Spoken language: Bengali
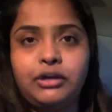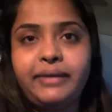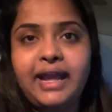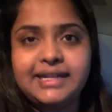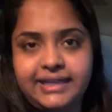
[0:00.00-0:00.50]

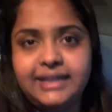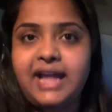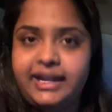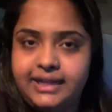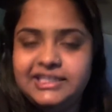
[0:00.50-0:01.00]
আমরা এক জায়গায়
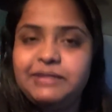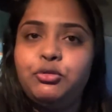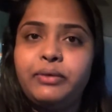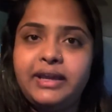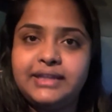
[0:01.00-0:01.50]
দাঁড়িয়েছি
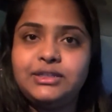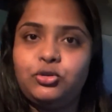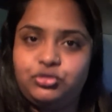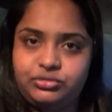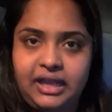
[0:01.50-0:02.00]
বুবাই গেছে
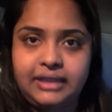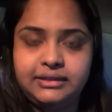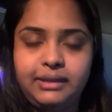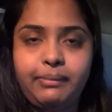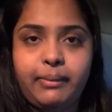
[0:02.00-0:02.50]
ওষুধটা
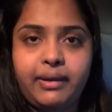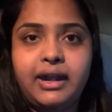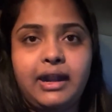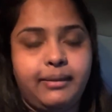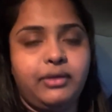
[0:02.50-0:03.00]
আনতে বাবা আর
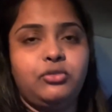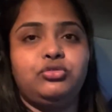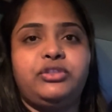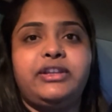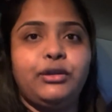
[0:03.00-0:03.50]
আমার
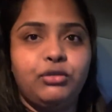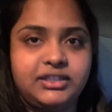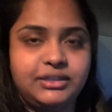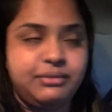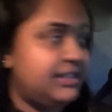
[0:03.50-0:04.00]
ওষুধটা রেগুলার
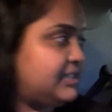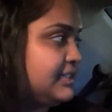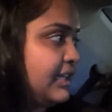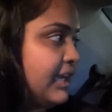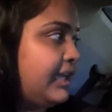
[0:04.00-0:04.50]
যে
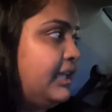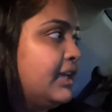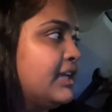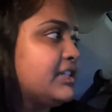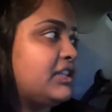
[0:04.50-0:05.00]
মেডিসিনটা খাই
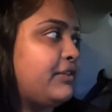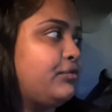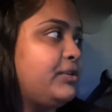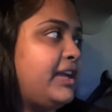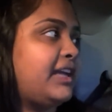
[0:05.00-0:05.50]
সেটা
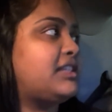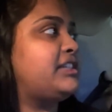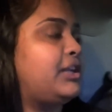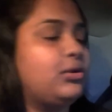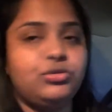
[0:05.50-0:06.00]
ফুরিয়ে গেছে
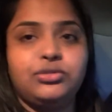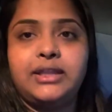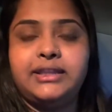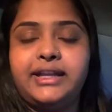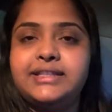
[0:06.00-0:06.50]
সেই ওষুধটা
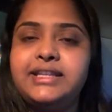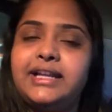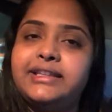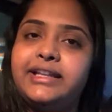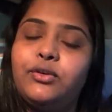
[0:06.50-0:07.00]
আনতে গেছে
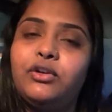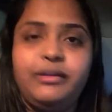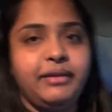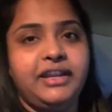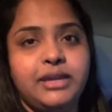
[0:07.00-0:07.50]
এখান থেকে হলেই
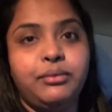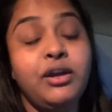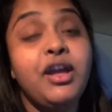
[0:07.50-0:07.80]
বেরিয়ে যাবো